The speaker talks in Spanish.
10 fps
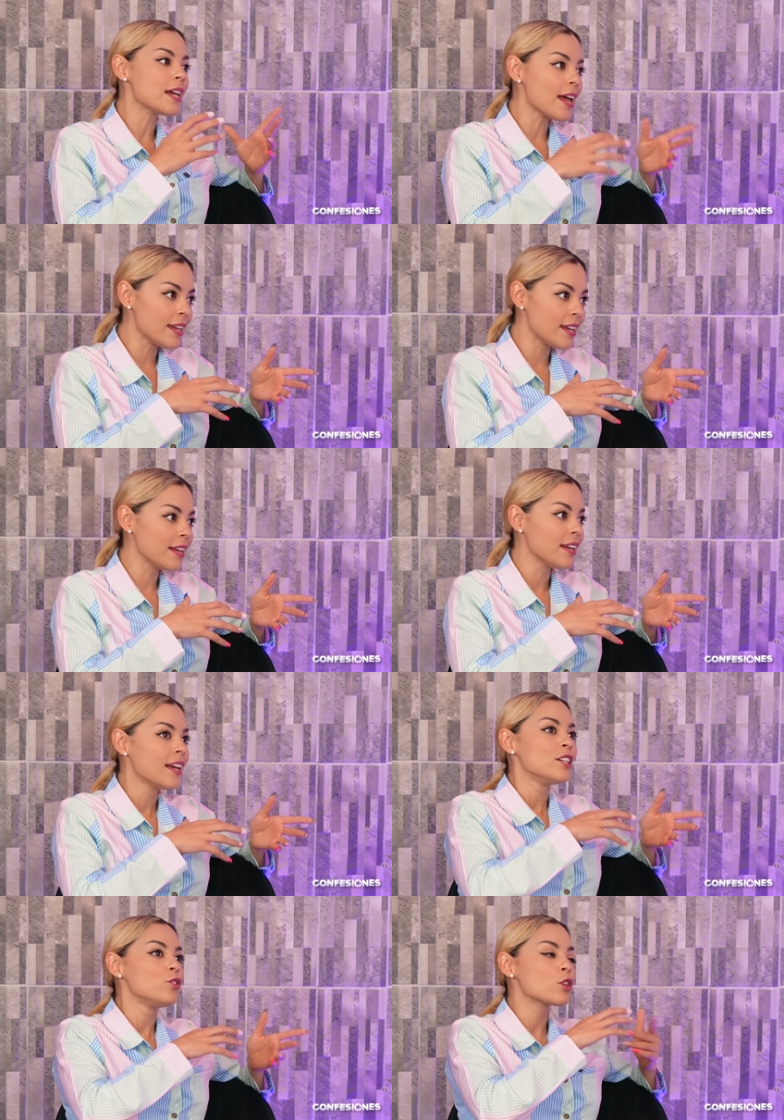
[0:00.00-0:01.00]
de ahí,
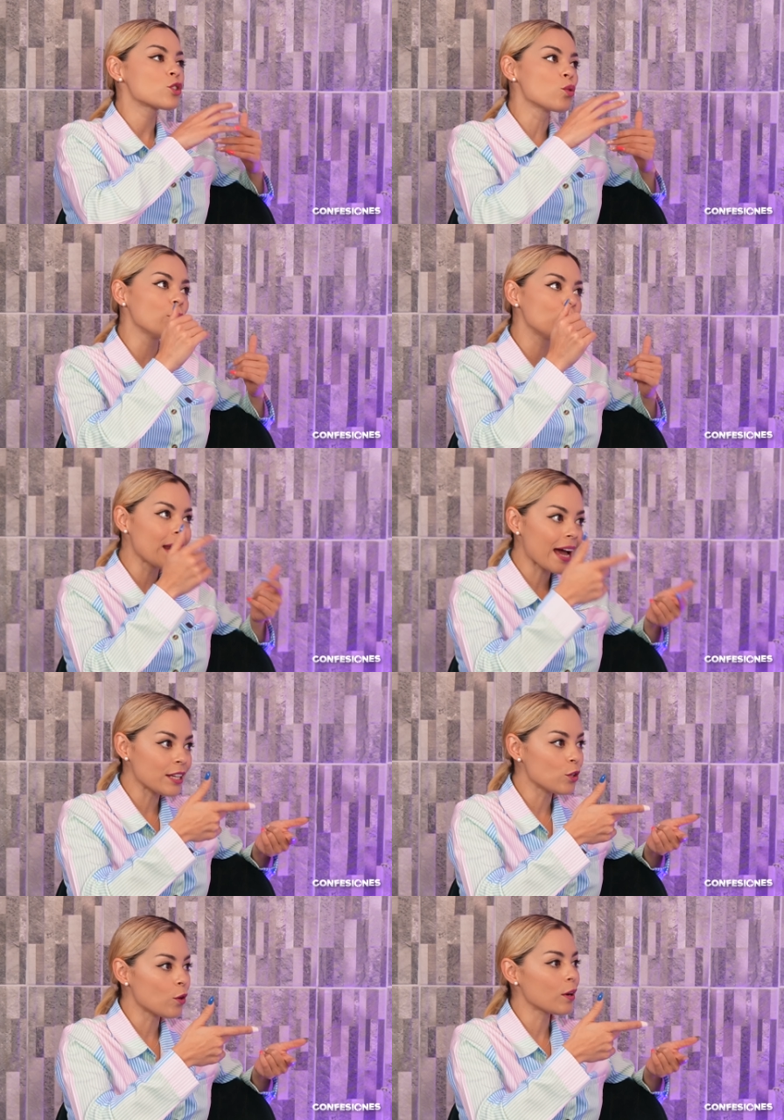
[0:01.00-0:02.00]
yo estuve un
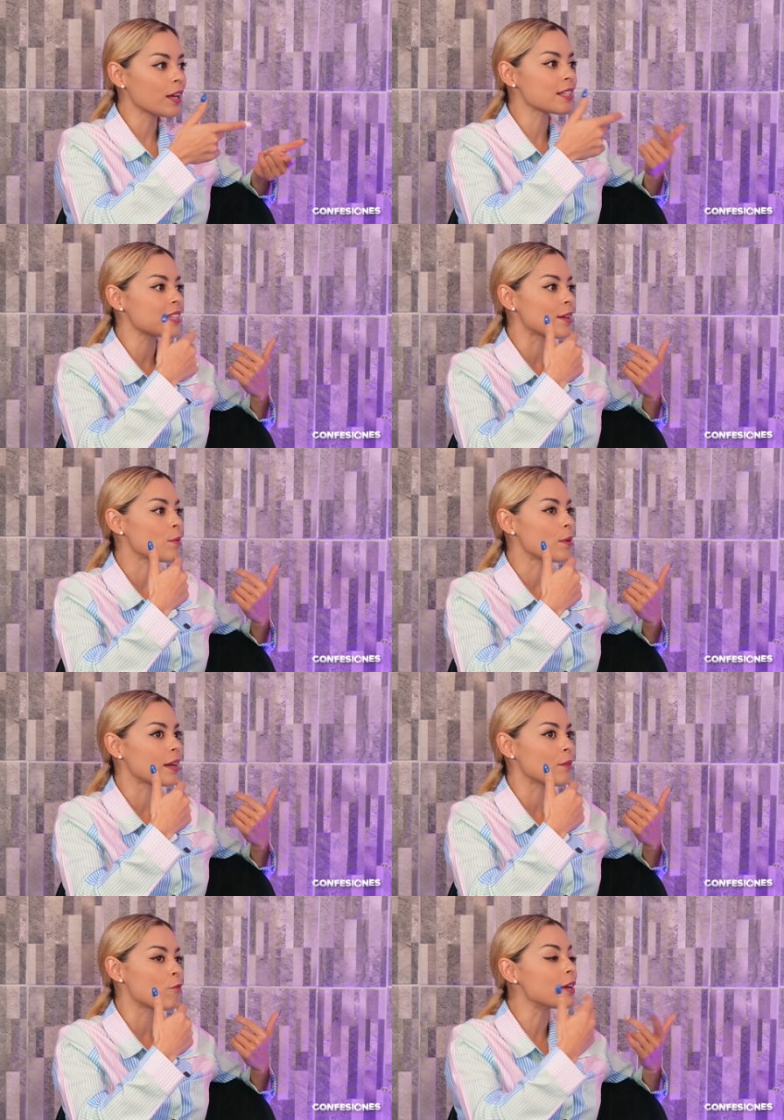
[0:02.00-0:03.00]
año que,
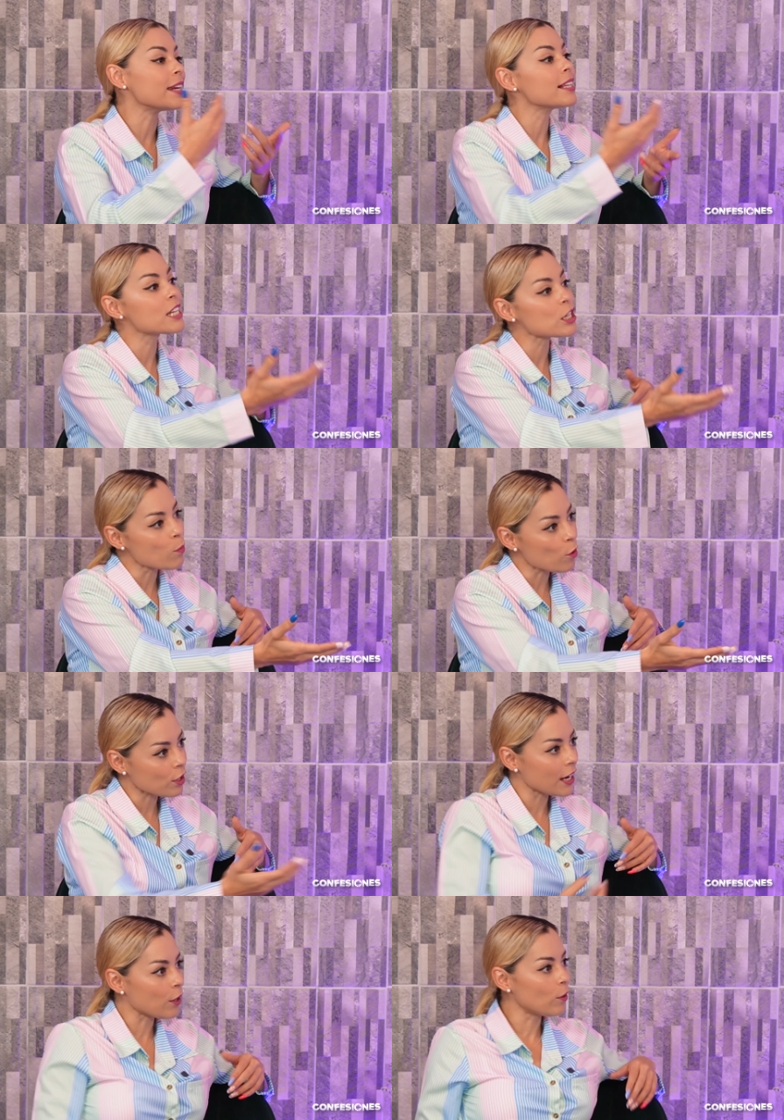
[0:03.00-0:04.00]
fue en el
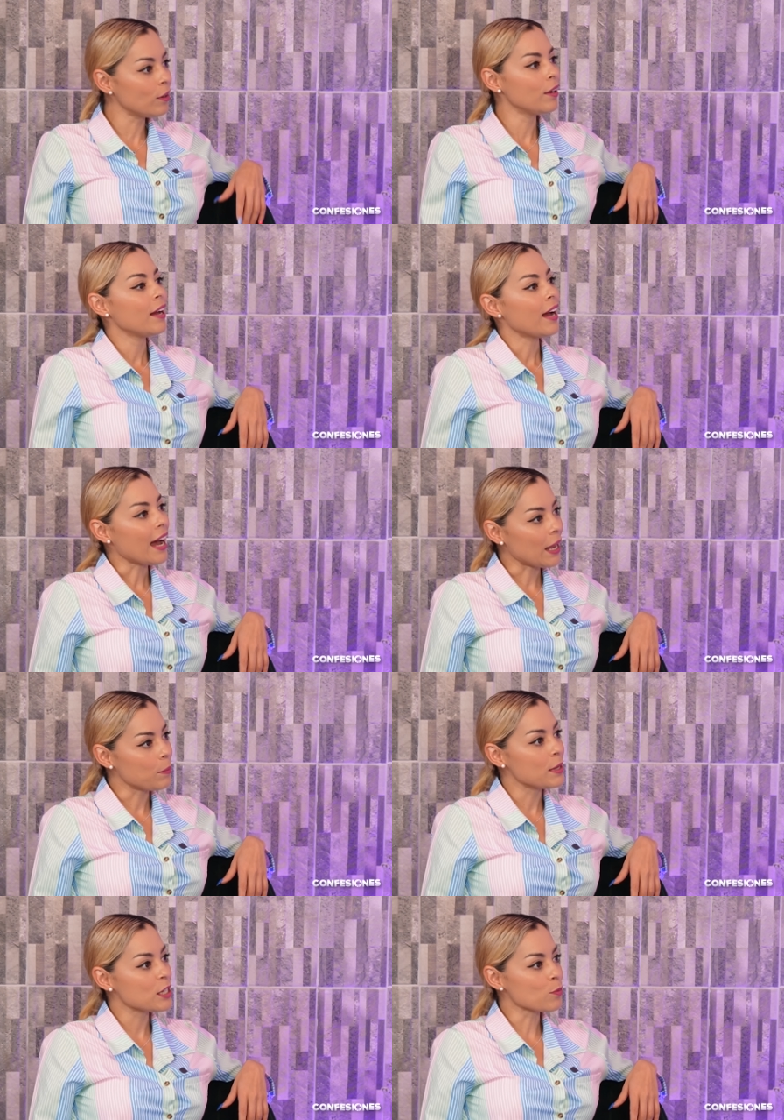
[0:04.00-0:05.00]
chismorreo, ahí
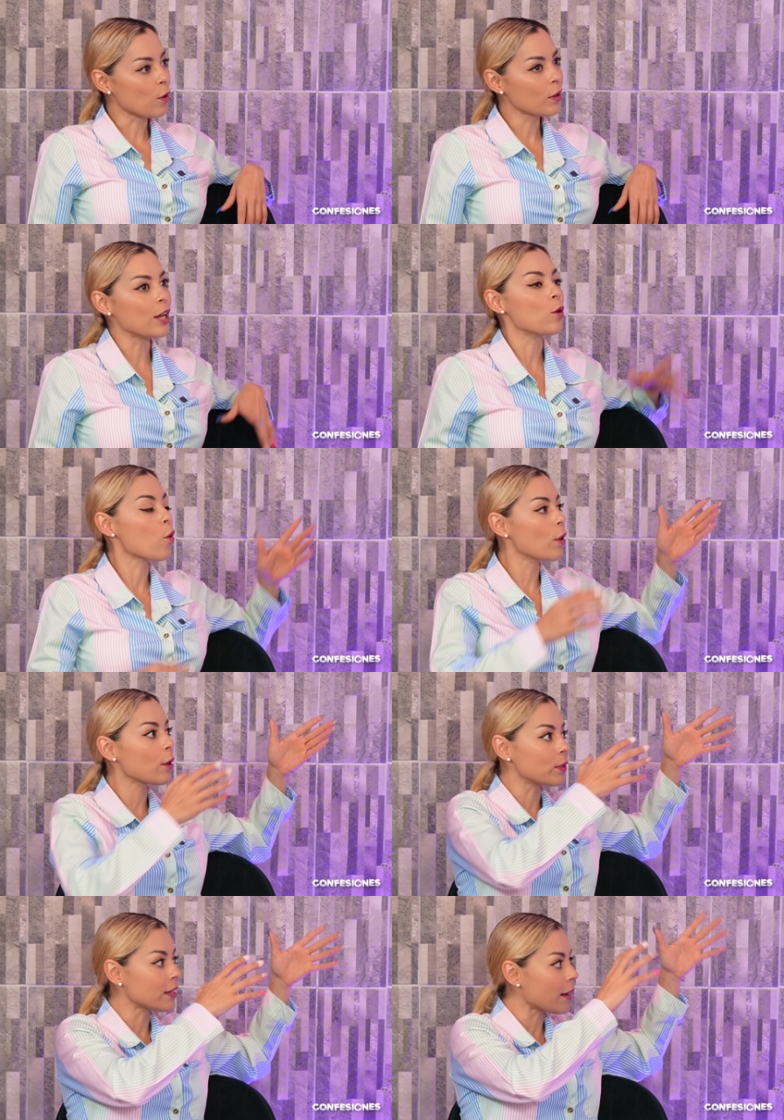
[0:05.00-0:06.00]
mismo, que luego
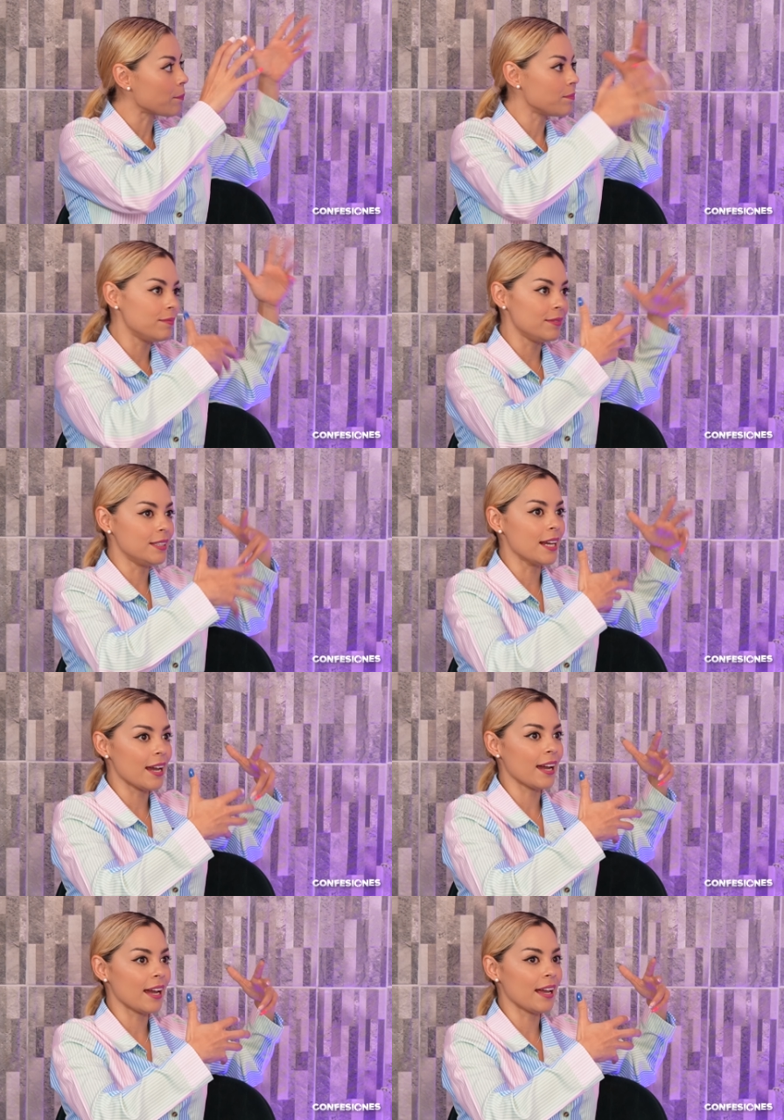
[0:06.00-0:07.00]
de cuenta,
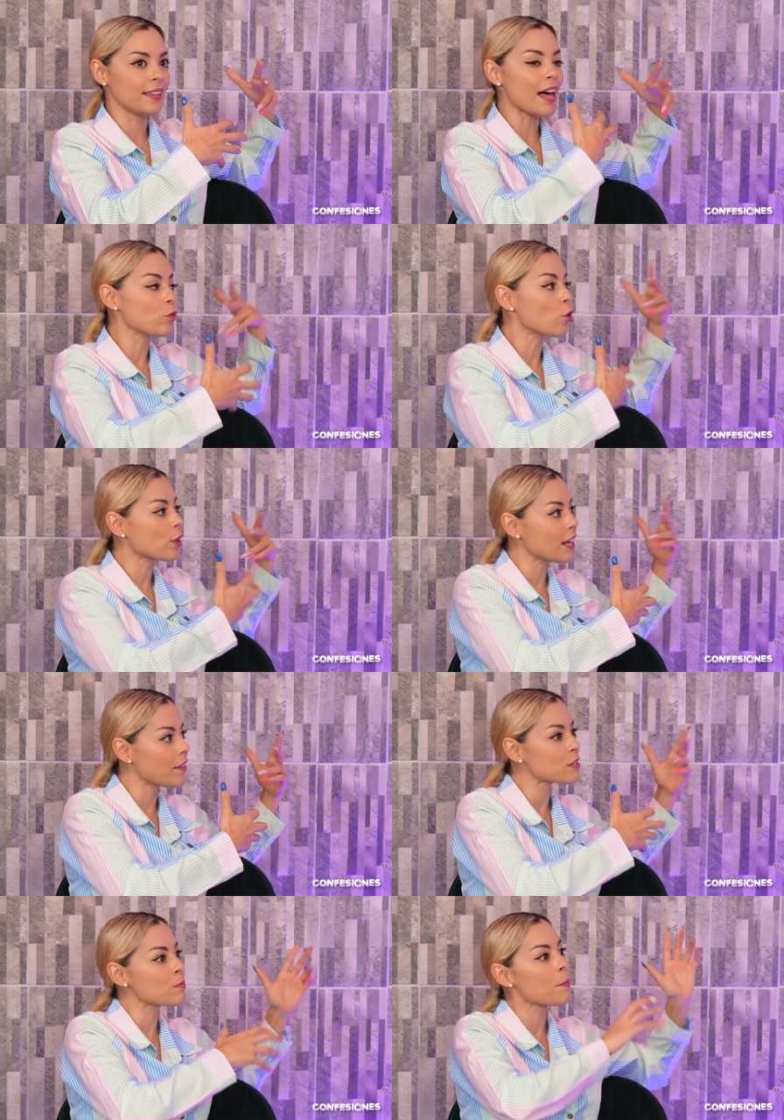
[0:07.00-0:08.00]
dando
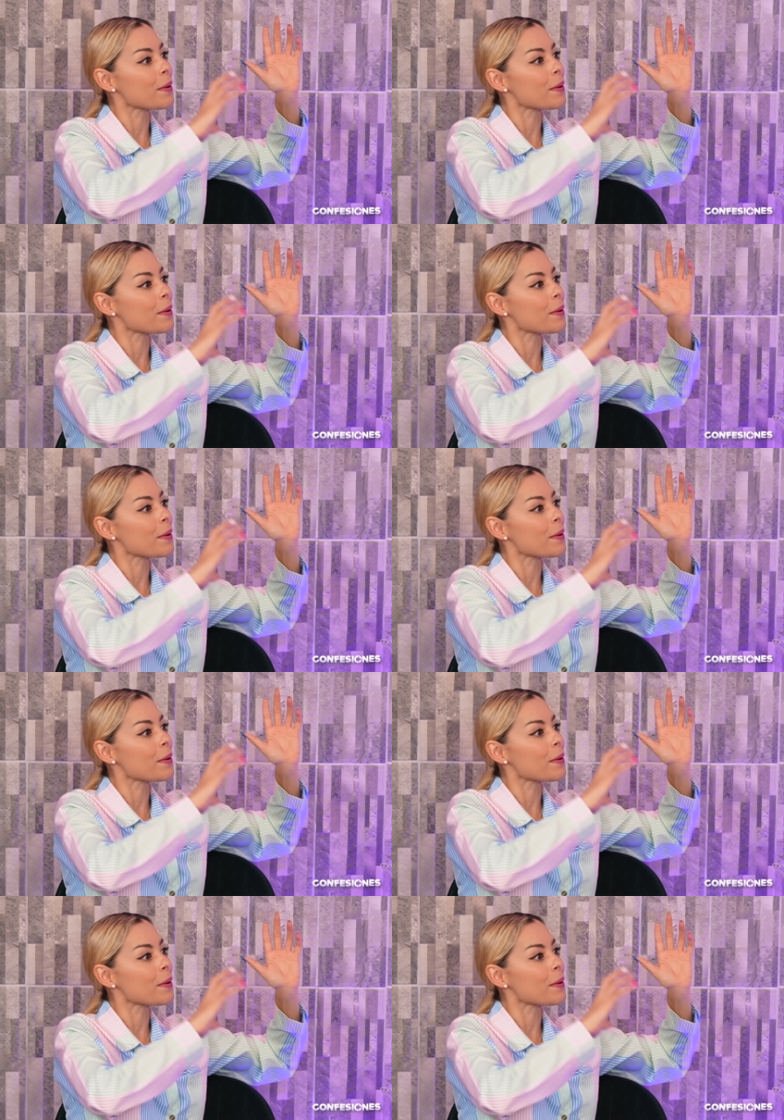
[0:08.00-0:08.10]
redes, me